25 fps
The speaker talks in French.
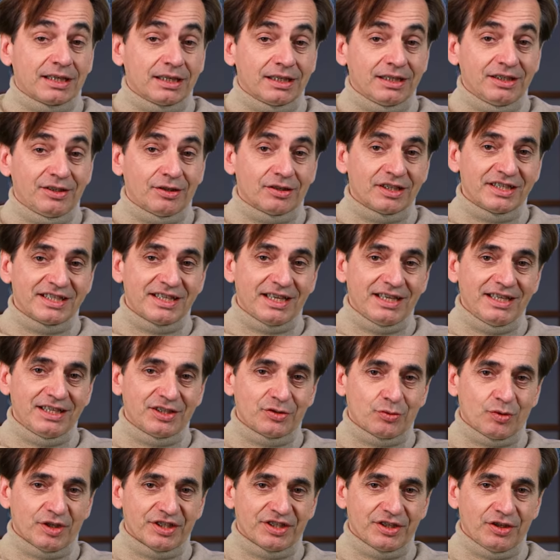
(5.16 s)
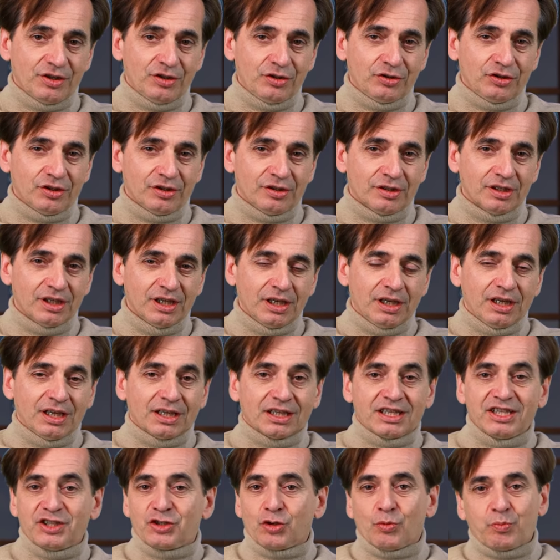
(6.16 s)
créé dans les années 60
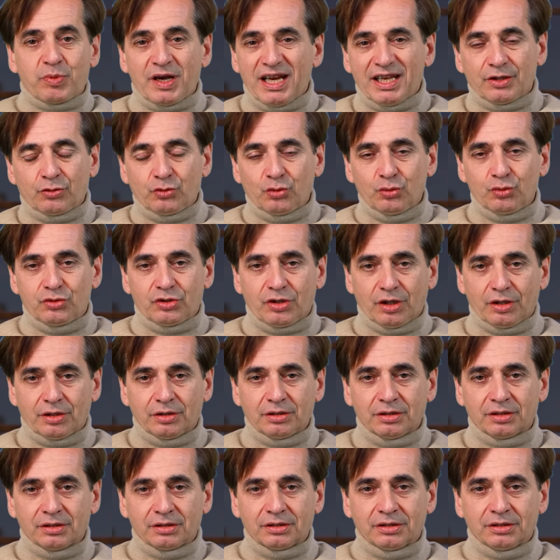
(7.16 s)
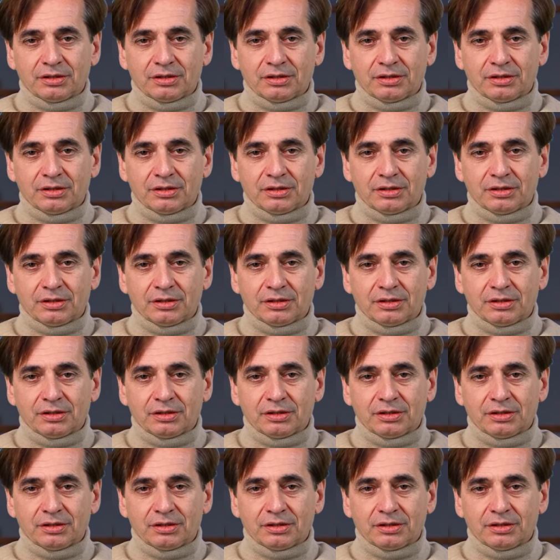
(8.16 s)
qui se plaint tout le temps,